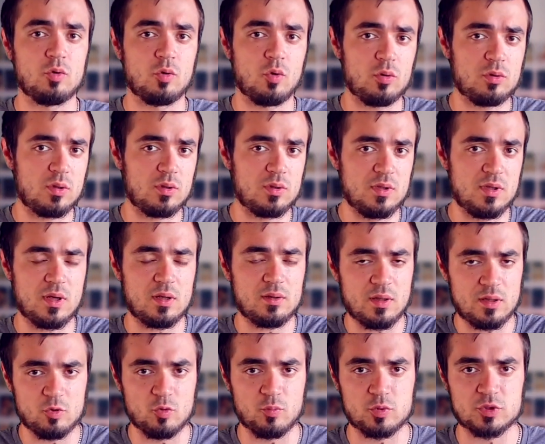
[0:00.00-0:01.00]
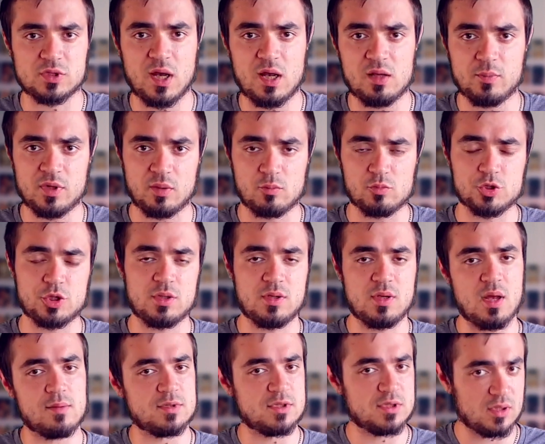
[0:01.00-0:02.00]
тот никогда не упускает, потому что
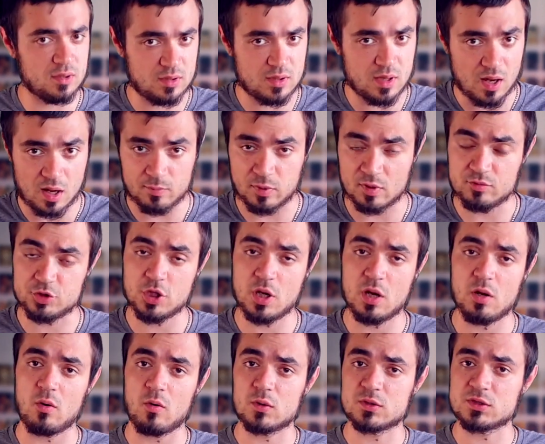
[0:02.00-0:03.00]
я всегда оповещаю о